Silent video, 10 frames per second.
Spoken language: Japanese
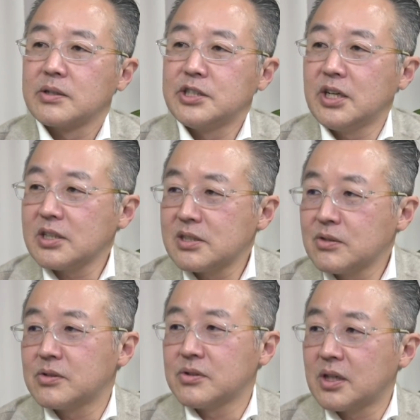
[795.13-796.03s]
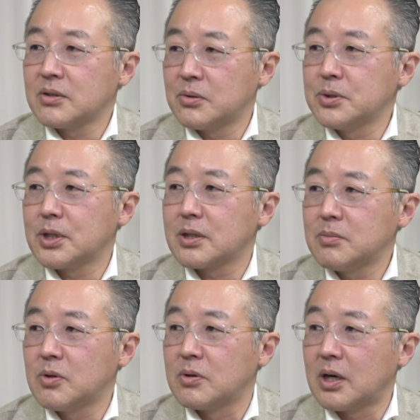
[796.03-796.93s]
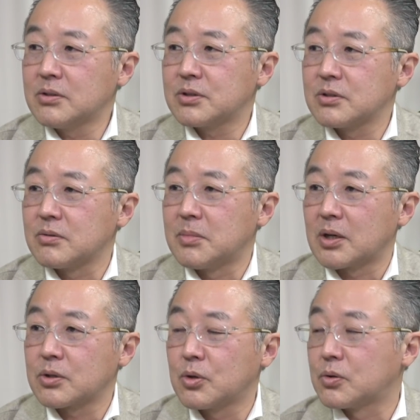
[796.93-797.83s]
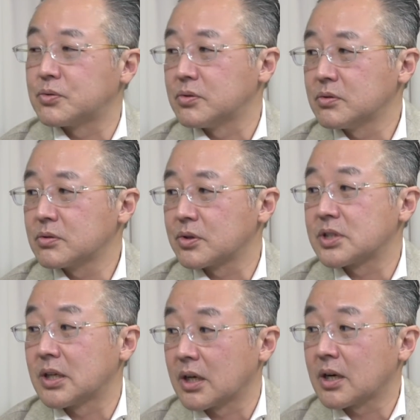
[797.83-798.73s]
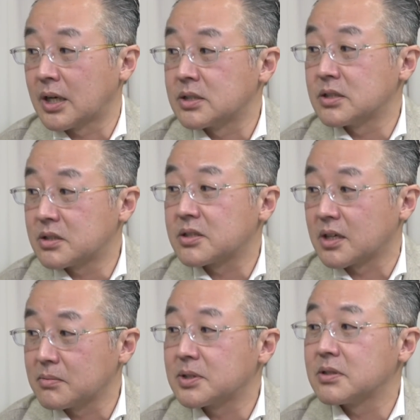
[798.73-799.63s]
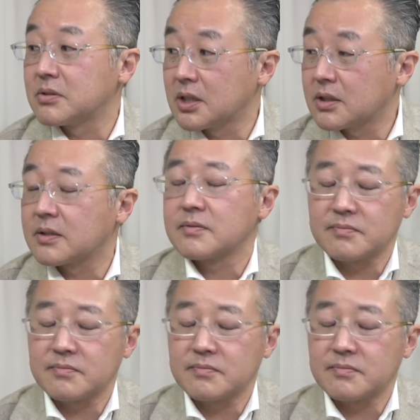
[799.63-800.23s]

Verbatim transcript: 癒しの空間の本屋でもある種の、まあ、恐怖として感じつつありますよね。